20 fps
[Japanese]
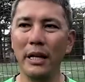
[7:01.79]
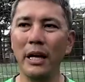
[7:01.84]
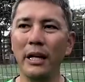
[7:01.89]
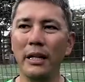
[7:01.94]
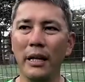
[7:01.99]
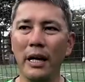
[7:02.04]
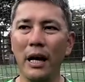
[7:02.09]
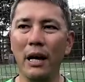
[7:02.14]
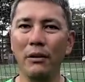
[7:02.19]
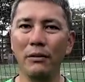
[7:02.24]
耐
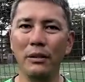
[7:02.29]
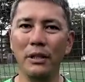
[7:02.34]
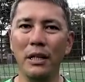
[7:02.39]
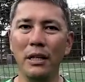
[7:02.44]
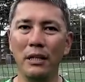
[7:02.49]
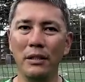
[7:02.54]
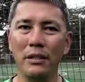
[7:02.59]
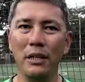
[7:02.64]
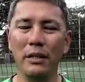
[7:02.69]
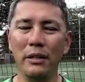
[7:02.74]
えて
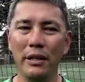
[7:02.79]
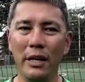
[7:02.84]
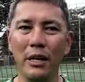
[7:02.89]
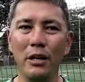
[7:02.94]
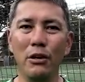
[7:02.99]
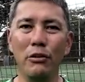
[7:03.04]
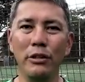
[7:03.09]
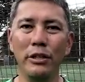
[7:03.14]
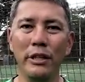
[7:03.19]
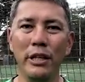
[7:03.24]
カウンターで、はい
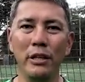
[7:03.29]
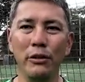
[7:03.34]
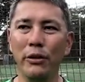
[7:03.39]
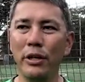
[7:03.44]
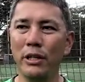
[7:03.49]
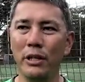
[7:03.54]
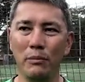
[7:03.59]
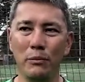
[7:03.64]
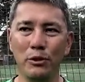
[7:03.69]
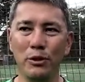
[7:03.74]
結局1点取
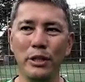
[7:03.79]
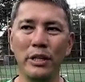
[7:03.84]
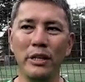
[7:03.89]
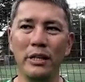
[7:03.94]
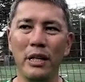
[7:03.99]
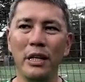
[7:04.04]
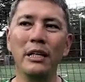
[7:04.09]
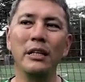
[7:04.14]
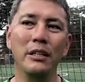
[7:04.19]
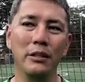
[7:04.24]
られたら次
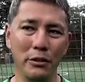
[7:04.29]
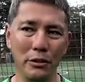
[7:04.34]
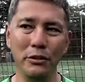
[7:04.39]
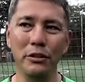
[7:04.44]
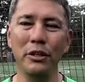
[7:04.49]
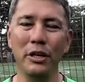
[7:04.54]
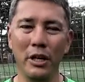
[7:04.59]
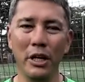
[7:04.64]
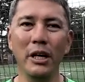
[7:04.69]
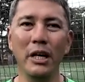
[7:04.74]
はないっていう。
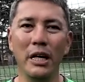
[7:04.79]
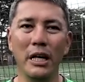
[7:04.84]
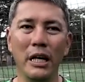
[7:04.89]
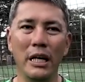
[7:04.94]
う